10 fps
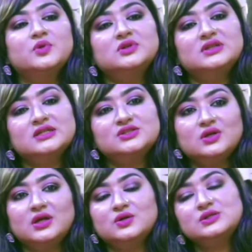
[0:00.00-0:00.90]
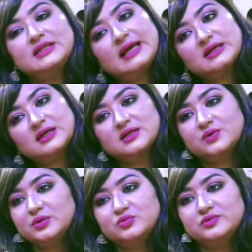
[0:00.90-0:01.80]
প্রত্যেকজন হিরোর সাথে একটা একটা
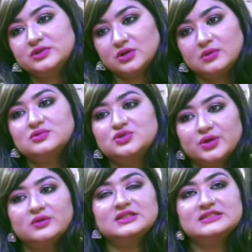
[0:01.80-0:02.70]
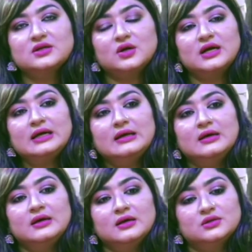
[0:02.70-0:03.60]
করে মুভি তো অবশ্যই হয়েছে করা
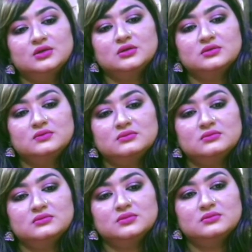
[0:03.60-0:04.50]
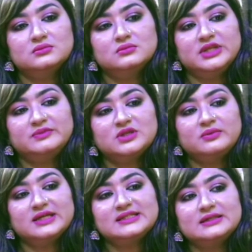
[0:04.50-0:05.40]
তো দীপজল
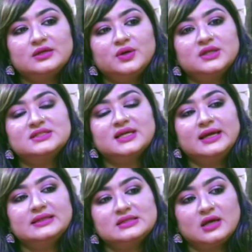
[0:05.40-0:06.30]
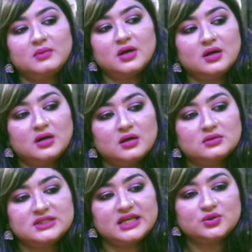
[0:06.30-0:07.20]
ভাইয়ের সাথে হয়েছে কি যে আমার
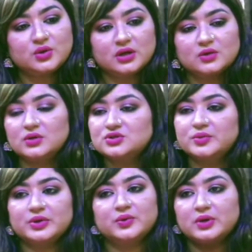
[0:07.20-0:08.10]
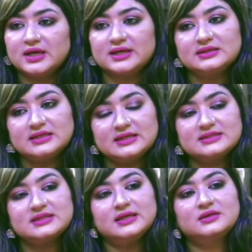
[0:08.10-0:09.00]
যেহেতু অনেকগুলো ছবি করে
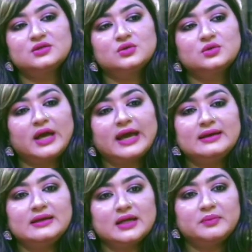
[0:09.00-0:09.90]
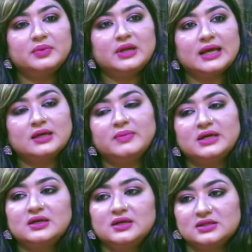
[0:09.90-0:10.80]
গিয়েছি তো একই টাইপের একই
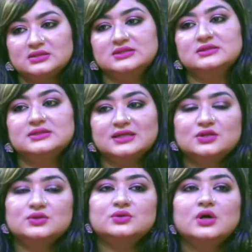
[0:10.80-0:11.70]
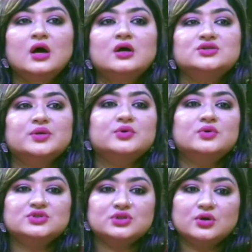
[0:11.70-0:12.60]
প্যাটার্নের যেহেতু
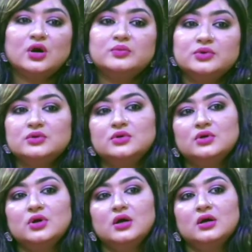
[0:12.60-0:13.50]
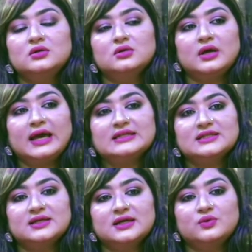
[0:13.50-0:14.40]
ছবিগুলো ছিল গল্পগুলো তো
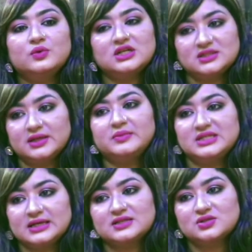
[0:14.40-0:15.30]
একসাথে ওনার সাথেই বেশি কাজ